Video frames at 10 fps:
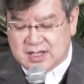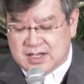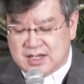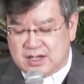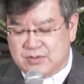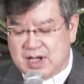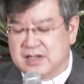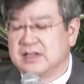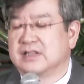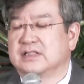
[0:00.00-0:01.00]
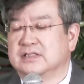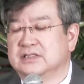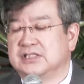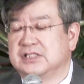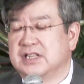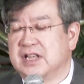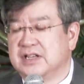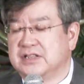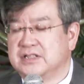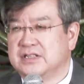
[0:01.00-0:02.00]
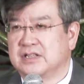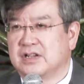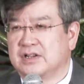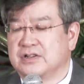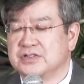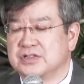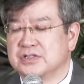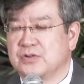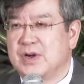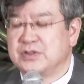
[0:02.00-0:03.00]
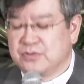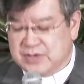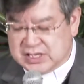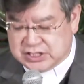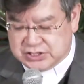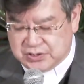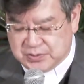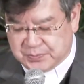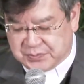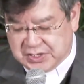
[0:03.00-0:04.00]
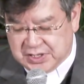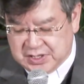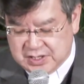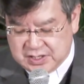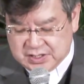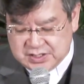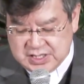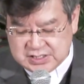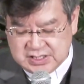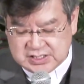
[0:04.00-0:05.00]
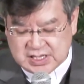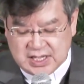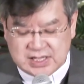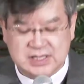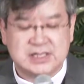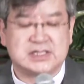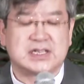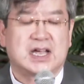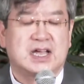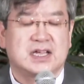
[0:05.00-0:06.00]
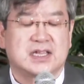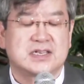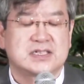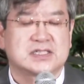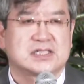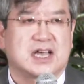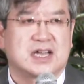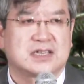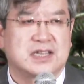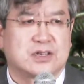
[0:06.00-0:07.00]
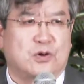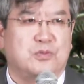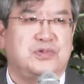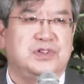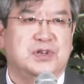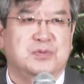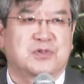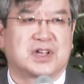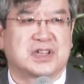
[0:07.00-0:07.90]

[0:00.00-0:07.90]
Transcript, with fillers: 아, 왕그 시대를 어, 거쳐서 활동을 했죠. 근데 이제 이사야 1장을 시작하는데 그 오프닝을 보게